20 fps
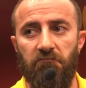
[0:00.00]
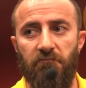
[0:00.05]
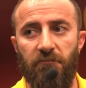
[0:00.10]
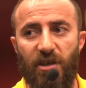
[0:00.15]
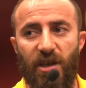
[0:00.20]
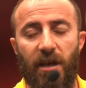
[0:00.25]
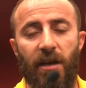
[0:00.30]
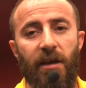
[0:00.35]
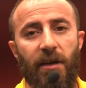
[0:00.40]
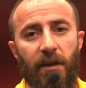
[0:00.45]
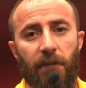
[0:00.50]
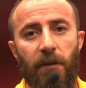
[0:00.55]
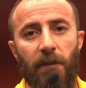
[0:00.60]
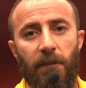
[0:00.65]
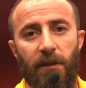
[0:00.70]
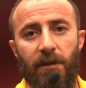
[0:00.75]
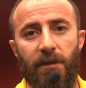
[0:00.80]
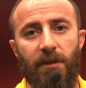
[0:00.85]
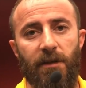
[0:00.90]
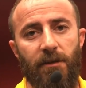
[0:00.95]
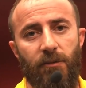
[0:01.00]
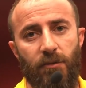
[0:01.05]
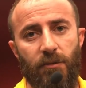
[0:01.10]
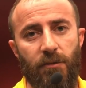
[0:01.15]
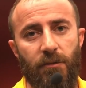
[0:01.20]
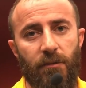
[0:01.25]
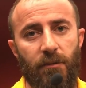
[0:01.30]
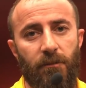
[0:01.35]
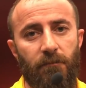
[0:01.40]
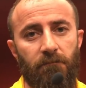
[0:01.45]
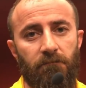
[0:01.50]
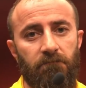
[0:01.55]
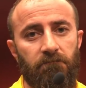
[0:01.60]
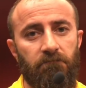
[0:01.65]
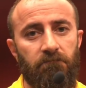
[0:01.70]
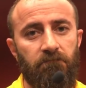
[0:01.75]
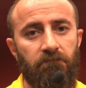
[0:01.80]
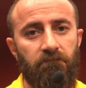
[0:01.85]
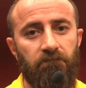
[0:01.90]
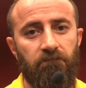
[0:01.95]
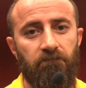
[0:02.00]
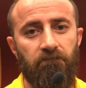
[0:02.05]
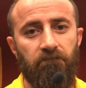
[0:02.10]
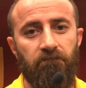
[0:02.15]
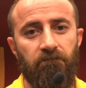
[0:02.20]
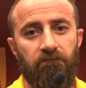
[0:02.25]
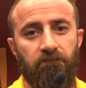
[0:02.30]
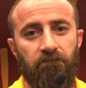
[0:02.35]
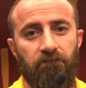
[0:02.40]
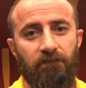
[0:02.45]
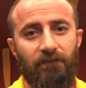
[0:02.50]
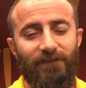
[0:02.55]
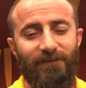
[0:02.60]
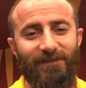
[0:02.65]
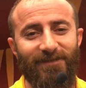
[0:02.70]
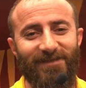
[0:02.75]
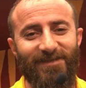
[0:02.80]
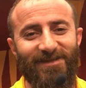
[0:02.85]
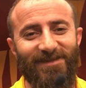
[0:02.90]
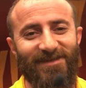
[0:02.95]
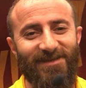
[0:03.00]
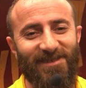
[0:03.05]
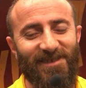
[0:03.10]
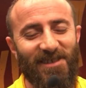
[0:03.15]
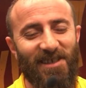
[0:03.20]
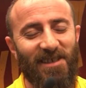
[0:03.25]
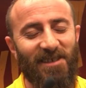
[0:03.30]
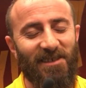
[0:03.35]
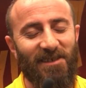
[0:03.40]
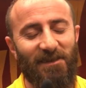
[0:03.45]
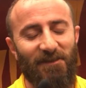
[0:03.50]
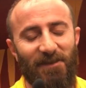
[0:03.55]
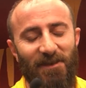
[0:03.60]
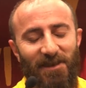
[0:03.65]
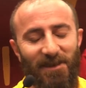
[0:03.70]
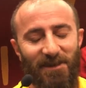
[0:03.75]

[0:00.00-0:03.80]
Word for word: şeyler yapabilir diye düşünüyorum. Teşekkür ederim. Rica ederim.